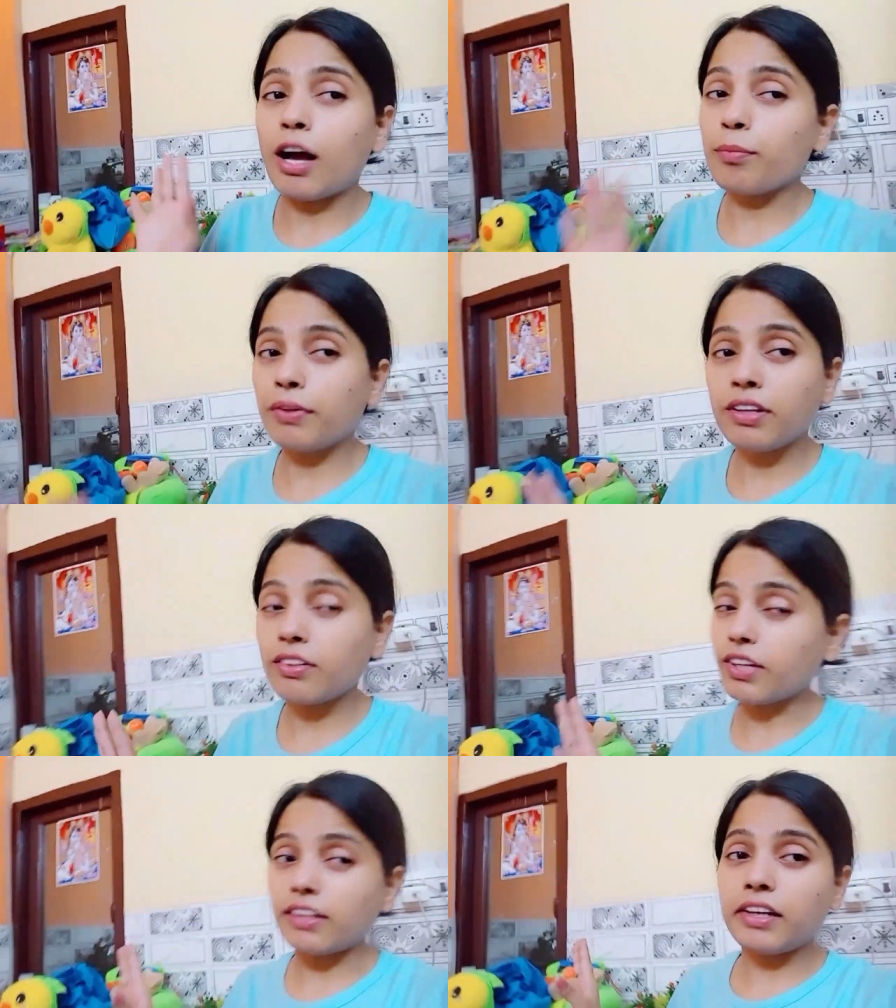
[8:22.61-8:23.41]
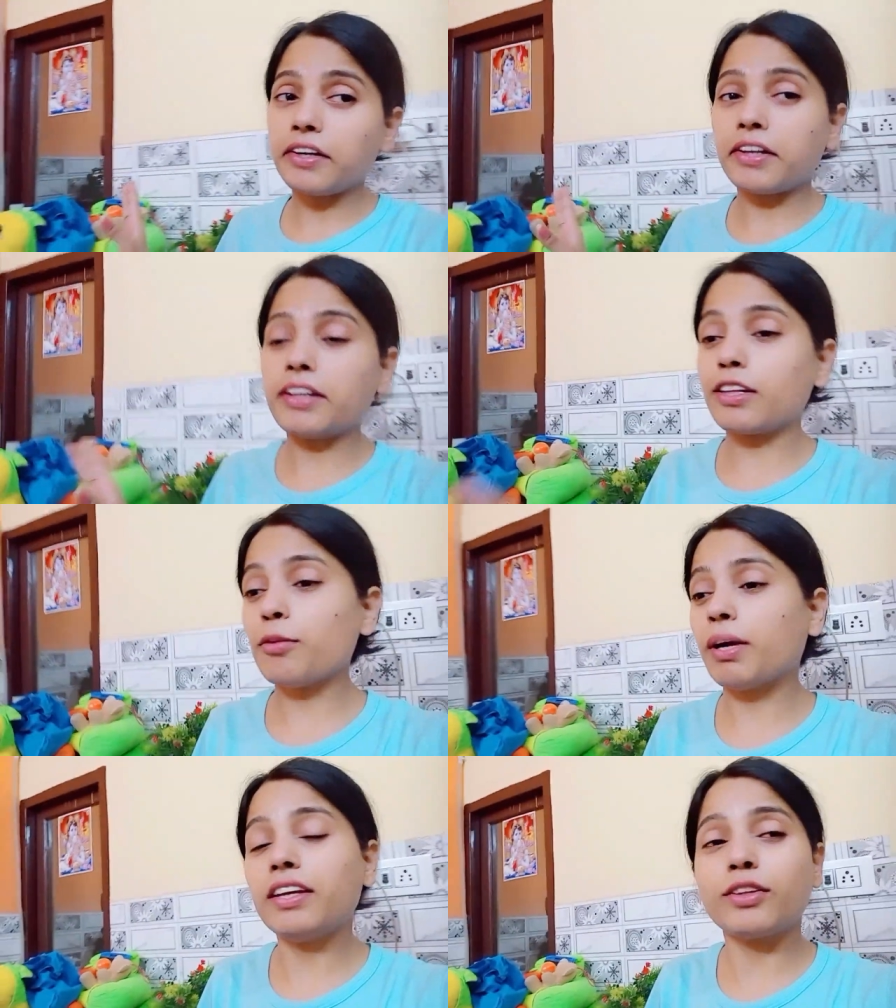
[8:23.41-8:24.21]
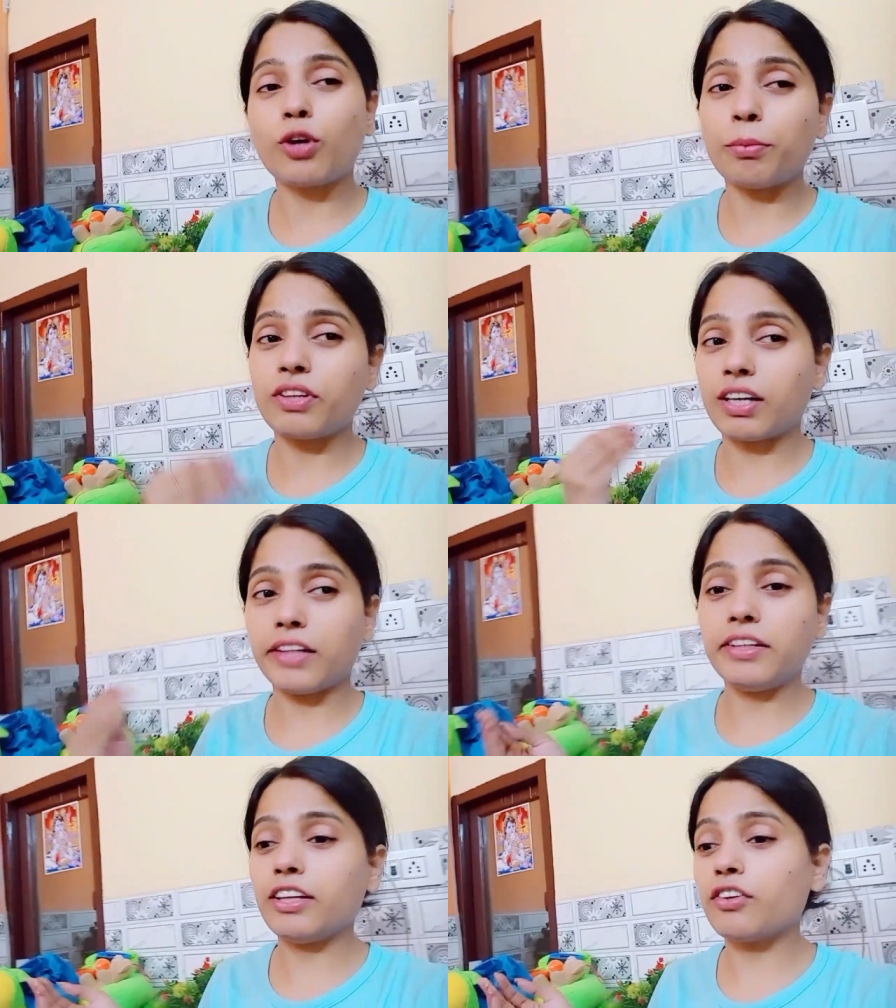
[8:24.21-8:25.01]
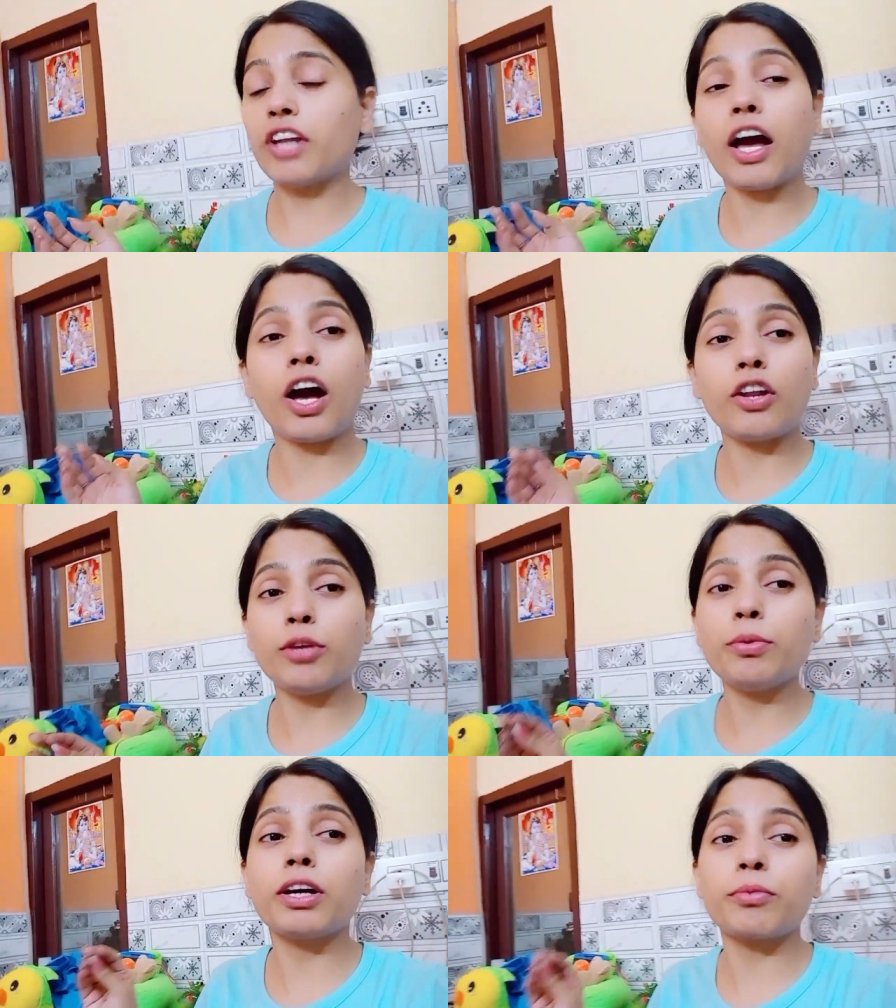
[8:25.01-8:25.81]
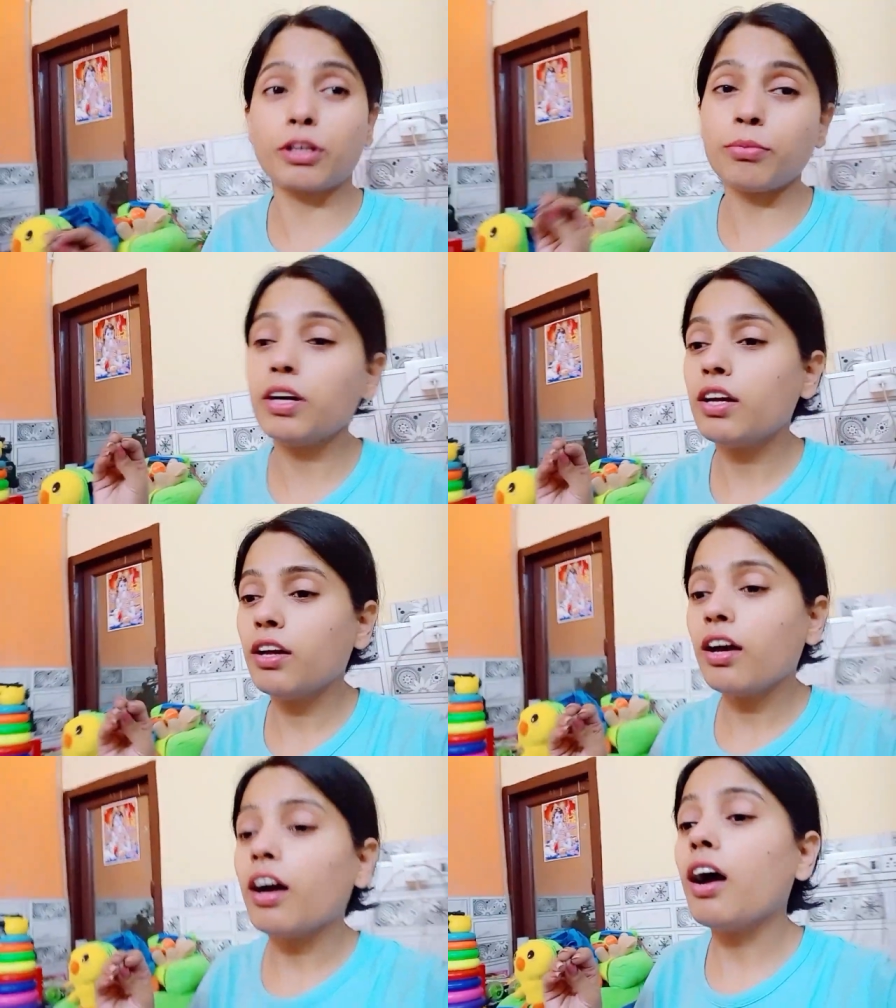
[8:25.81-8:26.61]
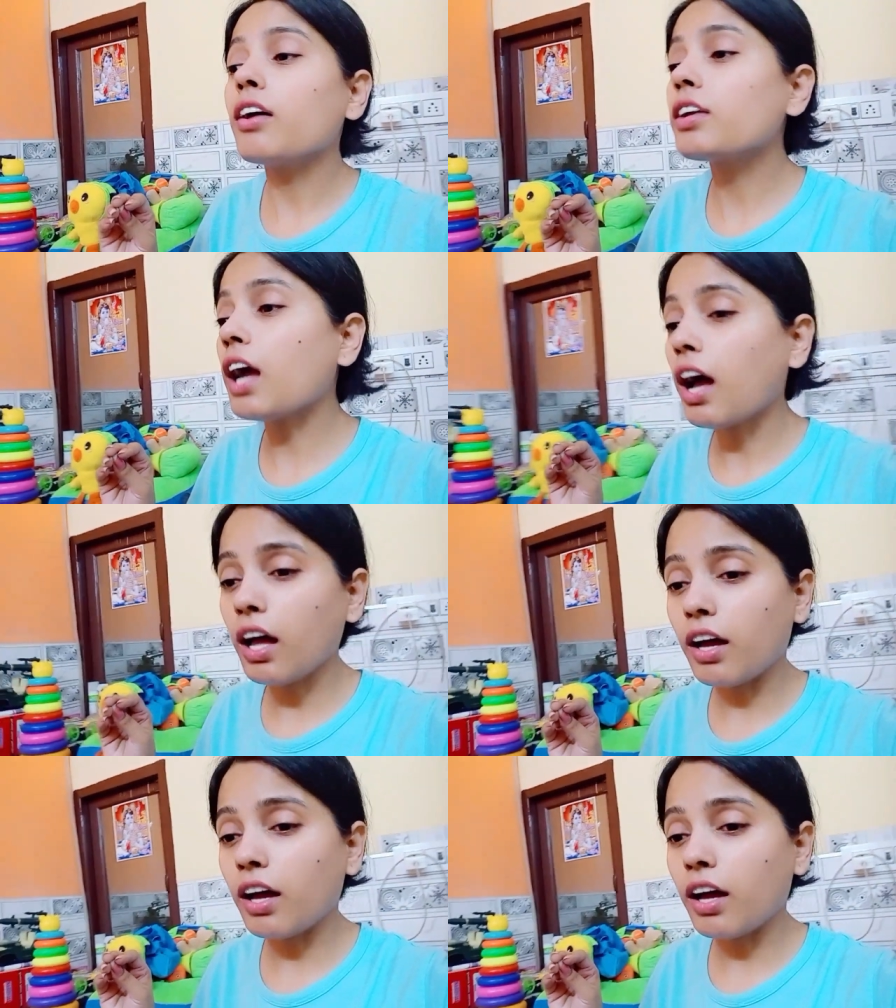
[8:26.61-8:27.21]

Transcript: अब ज़्यादा लेट नहीं करते भाई ये तो हमने थका दिए नहाने में कम से कम क्या